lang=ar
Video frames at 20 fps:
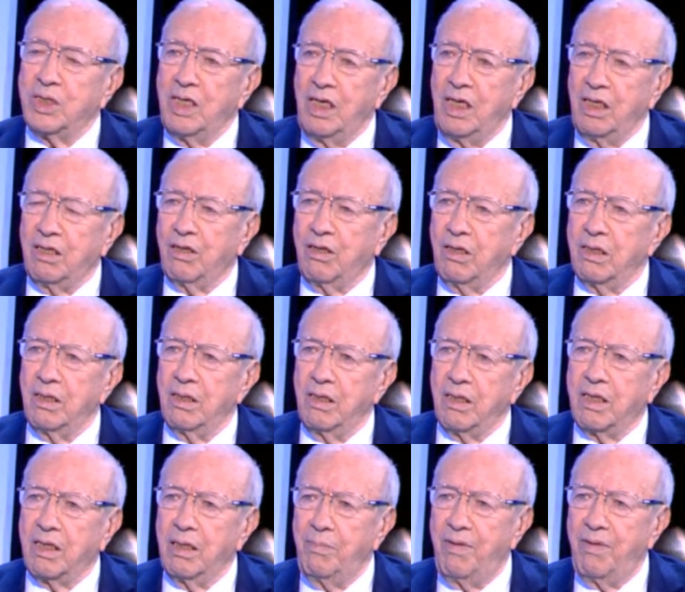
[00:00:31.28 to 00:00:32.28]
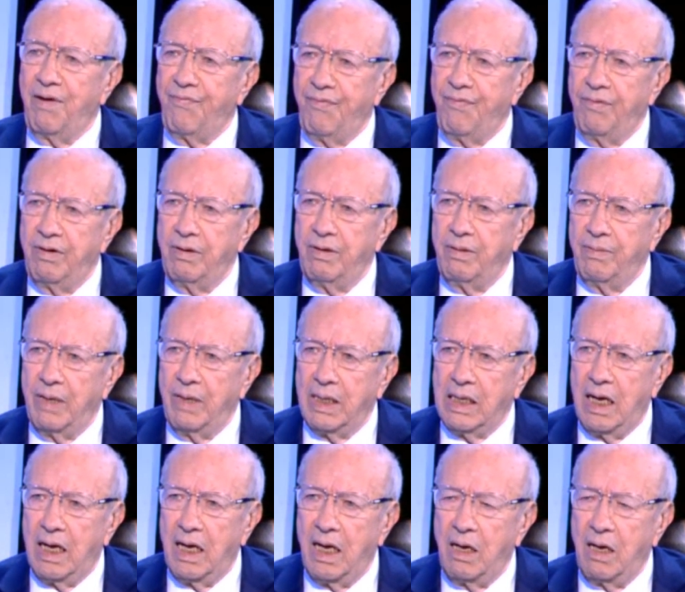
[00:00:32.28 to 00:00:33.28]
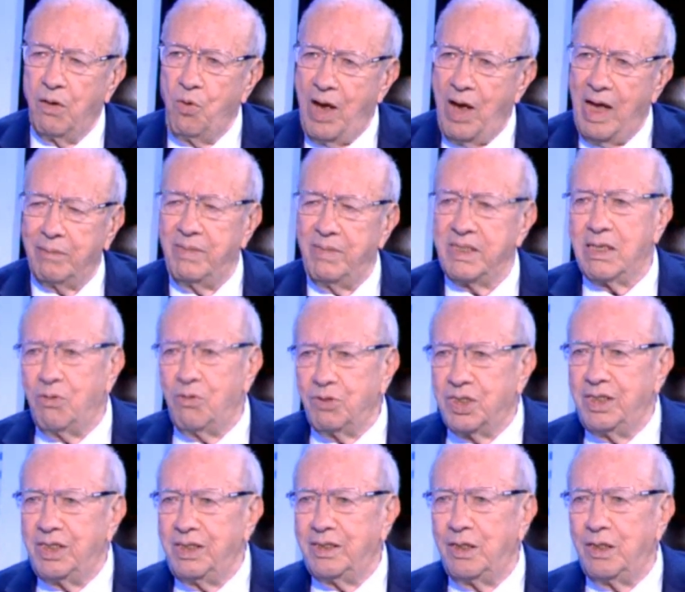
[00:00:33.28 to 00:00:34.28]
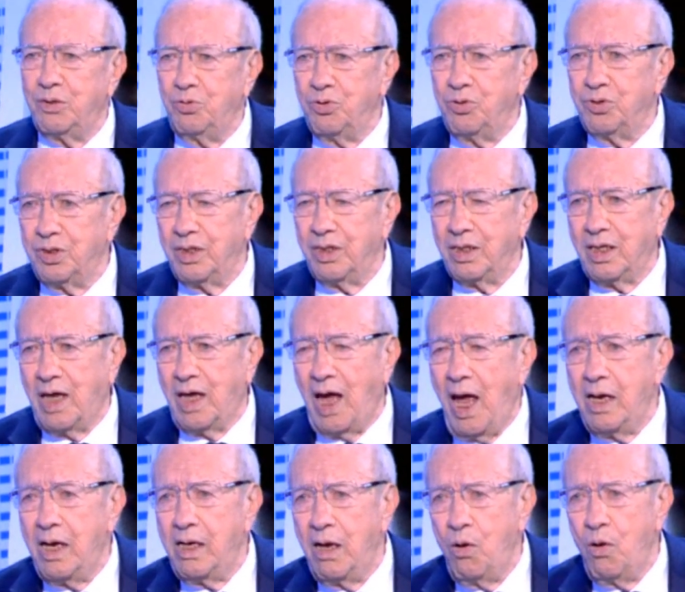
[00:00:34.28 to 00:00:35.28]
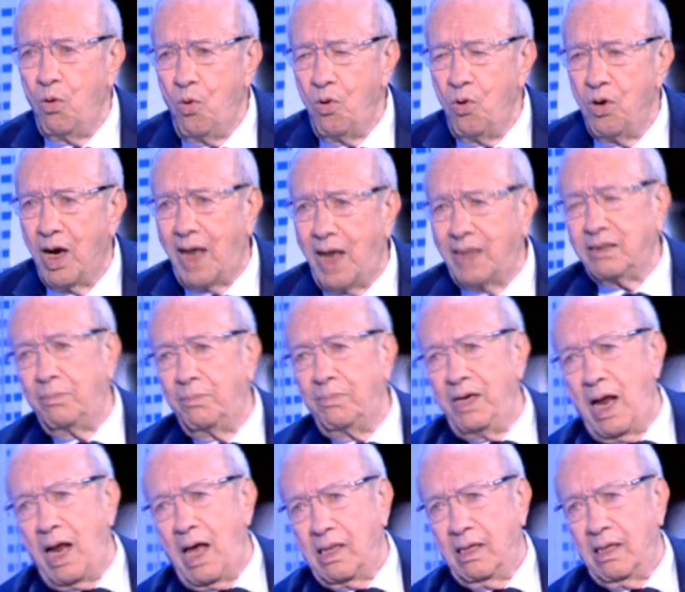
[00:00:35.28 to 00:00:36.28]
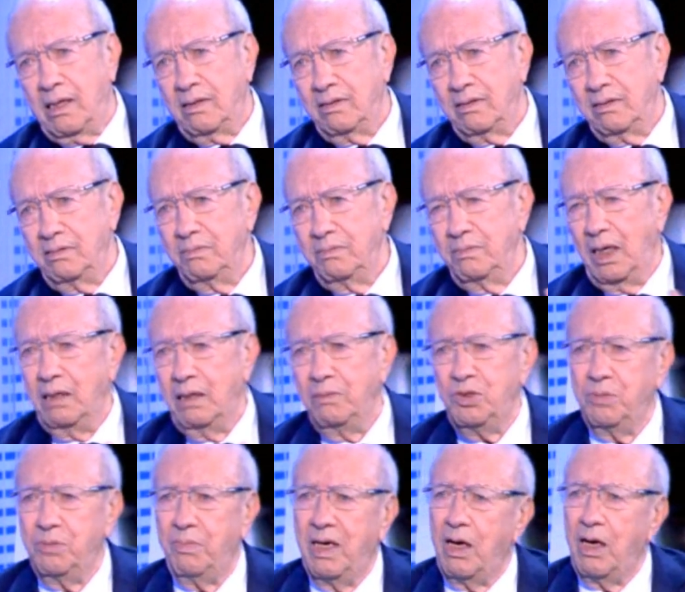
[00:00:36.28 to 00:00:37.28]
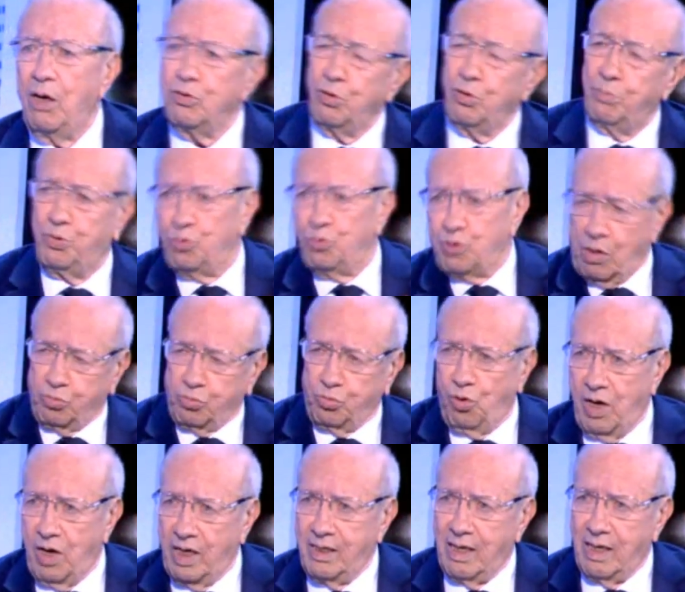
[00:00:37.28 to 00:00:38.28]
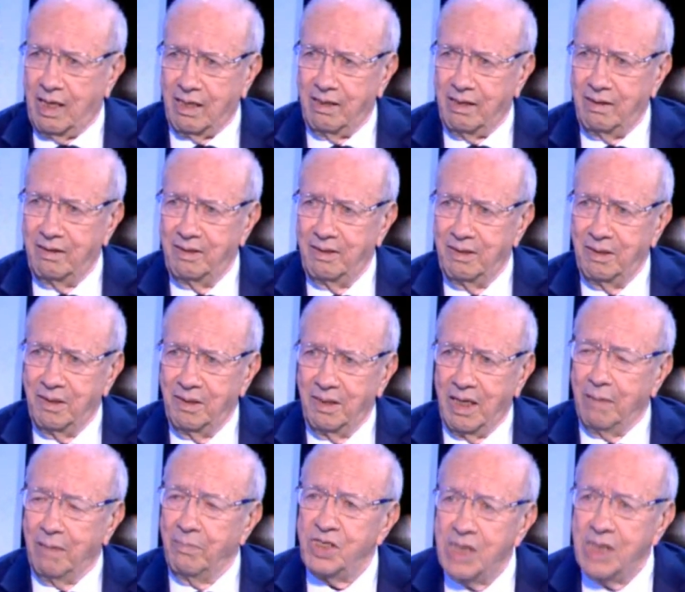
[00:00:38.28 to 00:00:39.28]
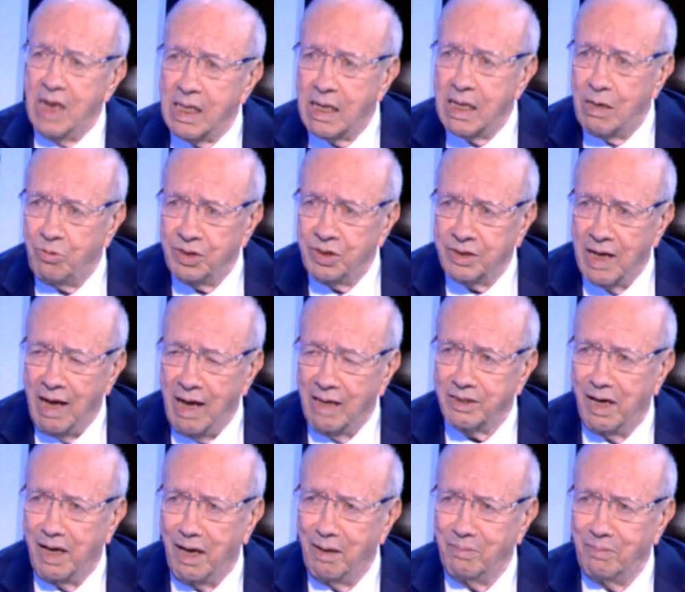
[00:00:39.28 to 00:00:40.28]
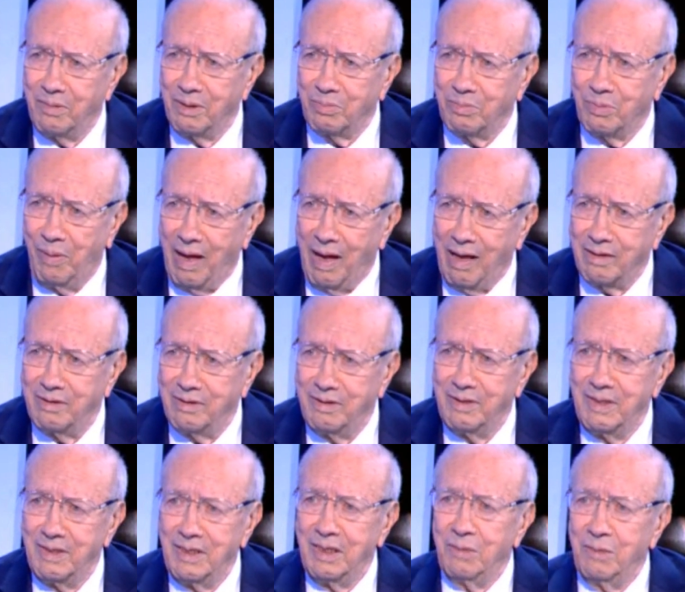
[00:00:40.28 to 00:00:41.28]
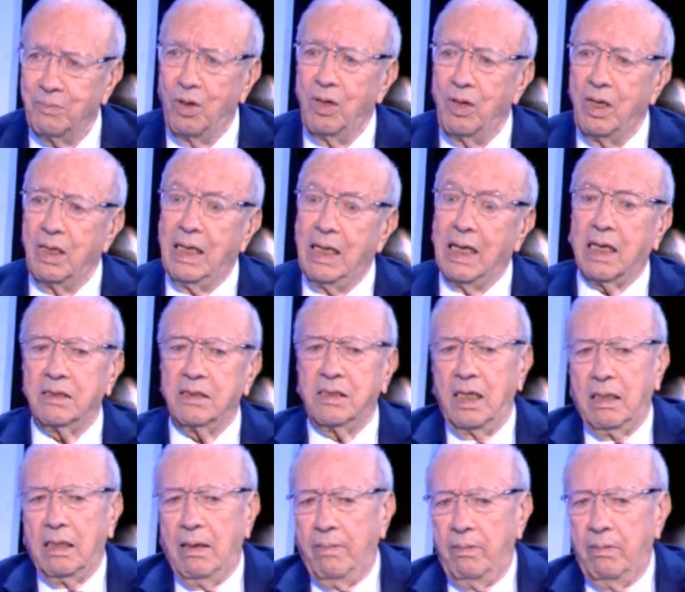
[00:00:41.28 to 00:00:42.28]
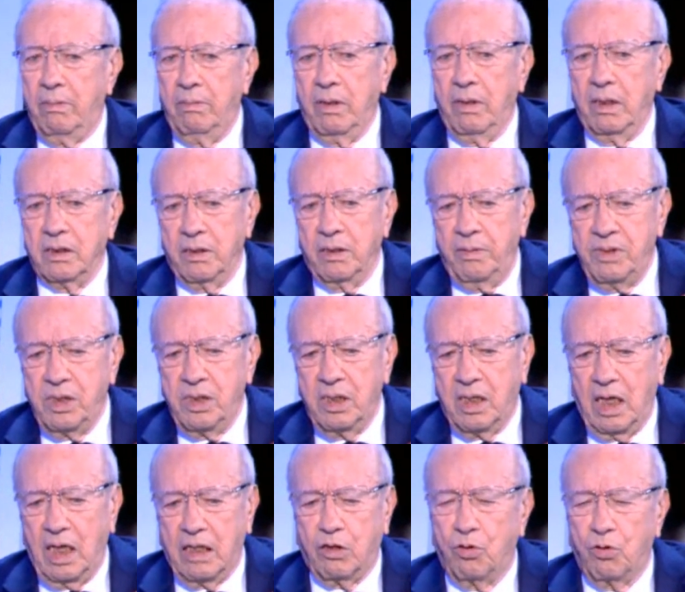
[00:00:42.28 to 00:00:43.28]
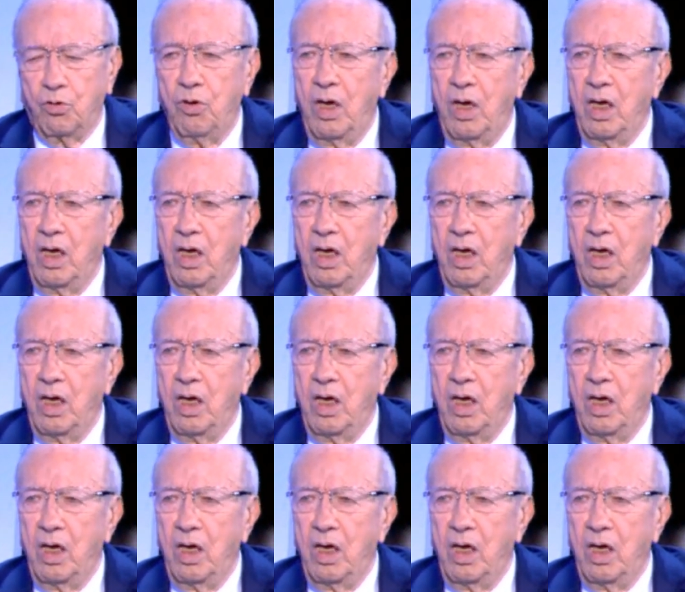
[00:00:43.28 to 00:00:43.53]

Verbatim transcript: اللي ثم معناها واحد ما يصوتش نداء تونس كانه قدم النهضه مش معناها قلت لهم شو صوتوها النهضه انا مش نهضاوي ساعه ساعه تباع لكن زاد ما لازمش نكثروا